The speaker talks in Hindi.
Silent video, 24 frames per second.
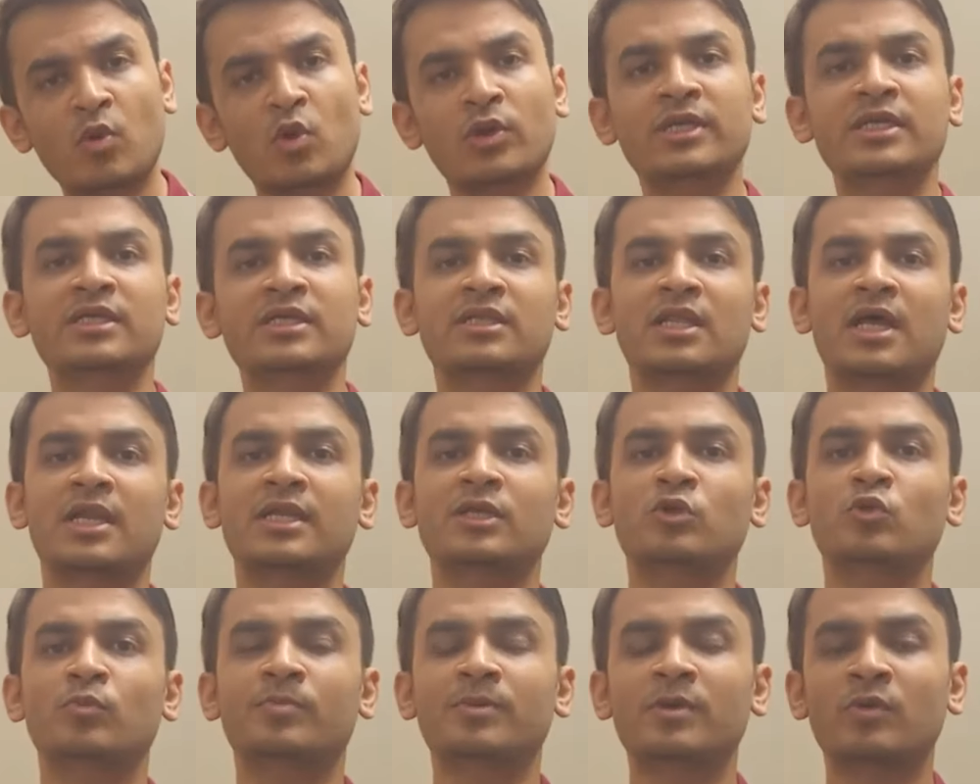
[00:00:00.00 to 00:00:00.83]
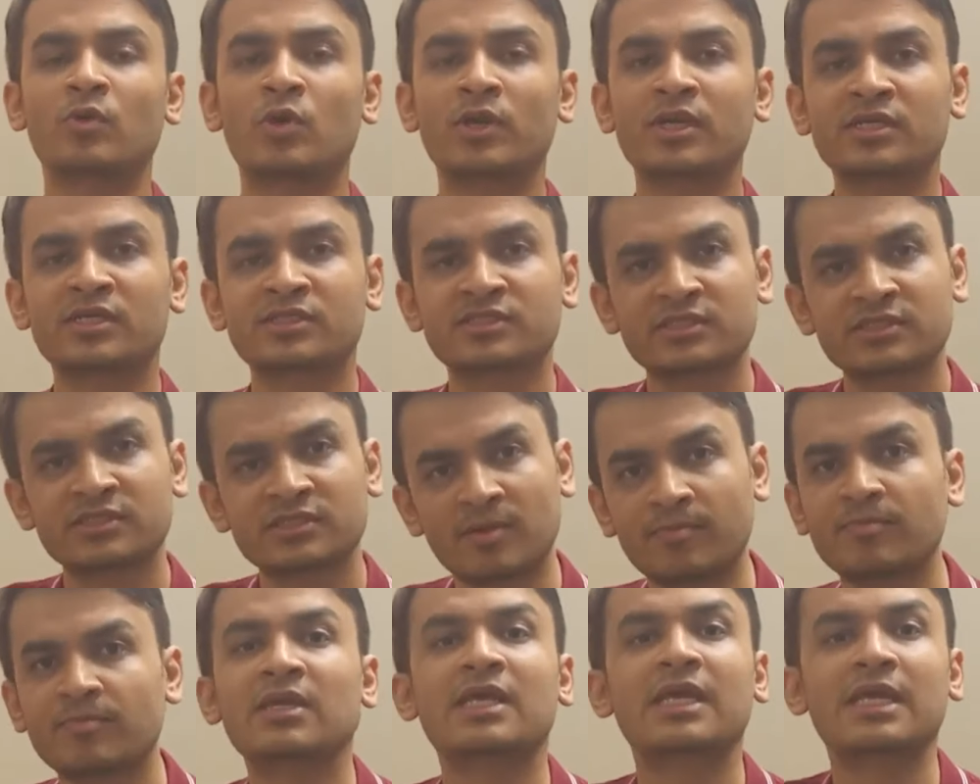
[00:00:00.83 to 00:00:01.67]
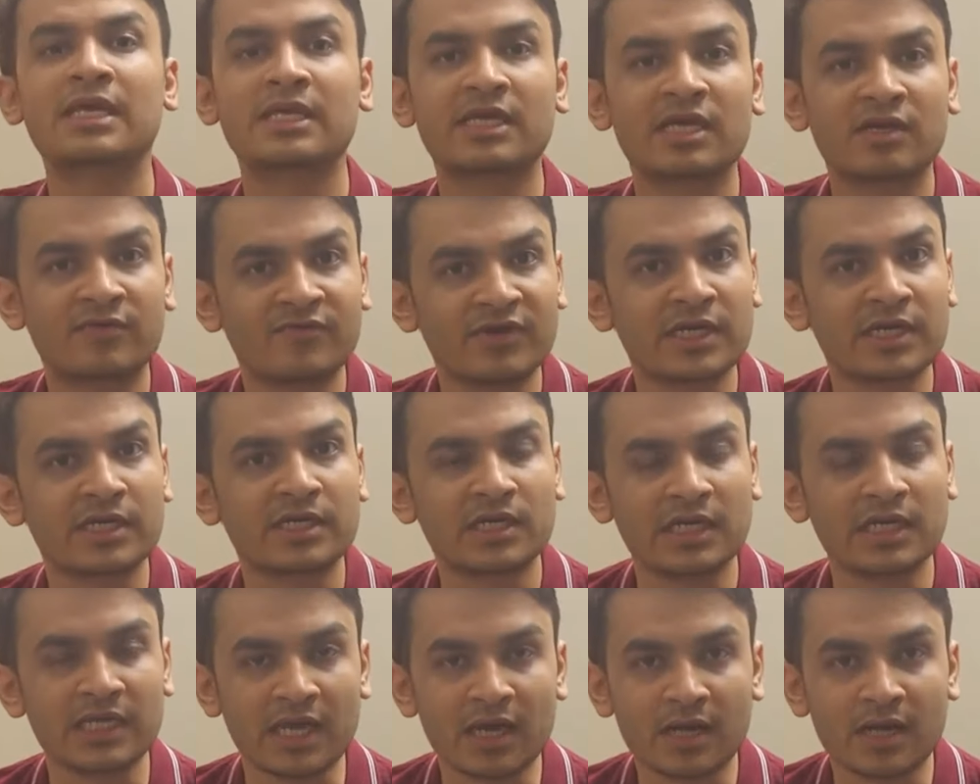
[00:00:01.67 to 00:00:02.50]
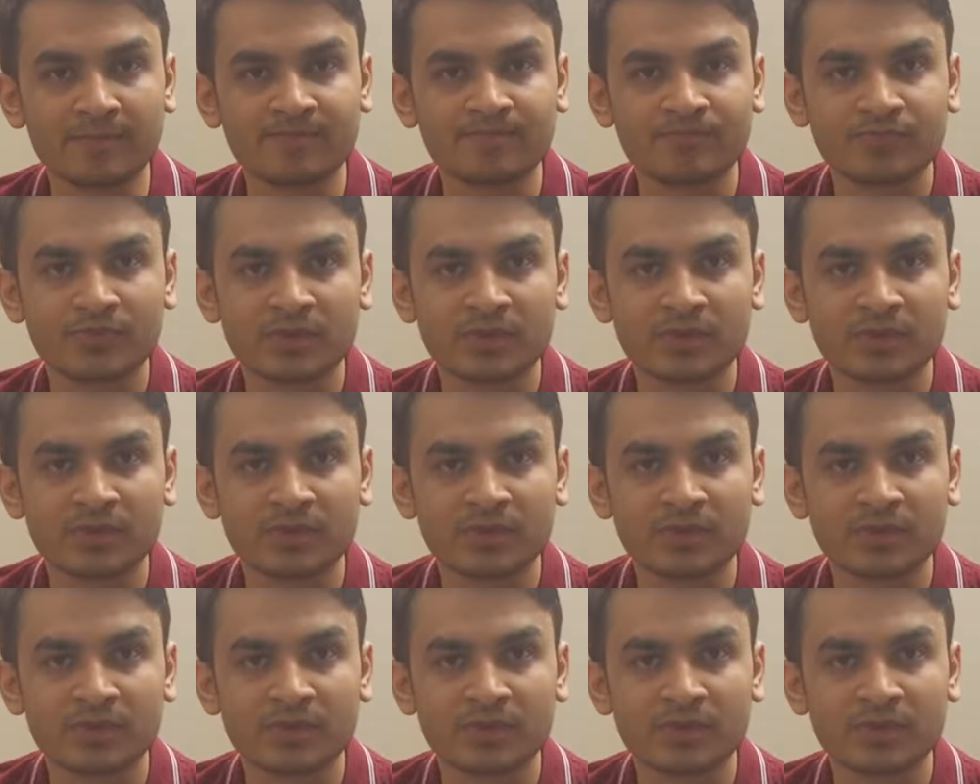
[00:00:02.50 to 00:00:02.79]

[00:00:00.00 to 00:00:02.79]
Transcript: बॉलिंग डाली यूपी वॉरियर्स से सबने एक एक विकेट लिया